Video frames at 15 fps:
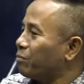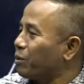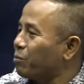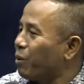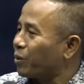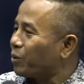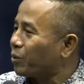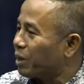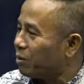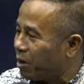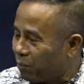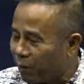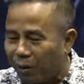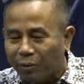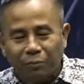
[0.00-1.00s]
đặc biệt một lúc này
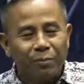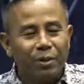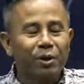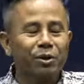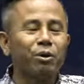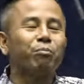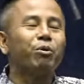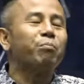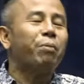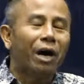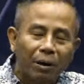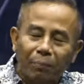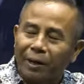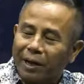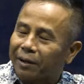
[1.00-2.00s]
vào phong nhưng mình
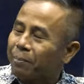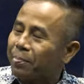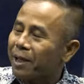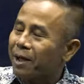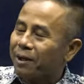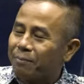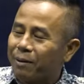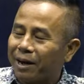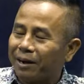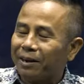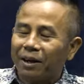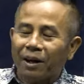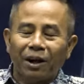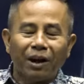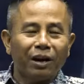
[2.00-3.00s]
phơi phơi và
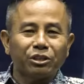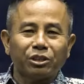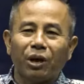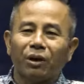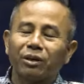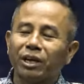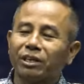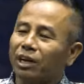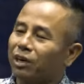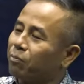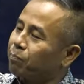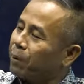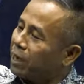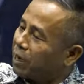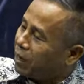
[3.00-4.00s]
trong này gì thằng nó
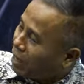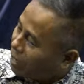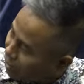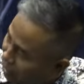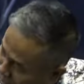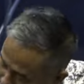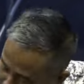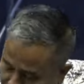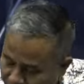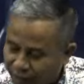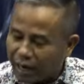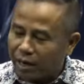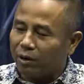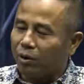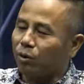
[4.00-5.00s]
phơi là na na na bạc
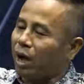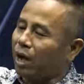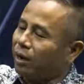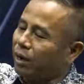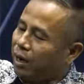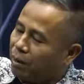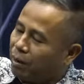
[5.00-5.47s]
cai lâu lá này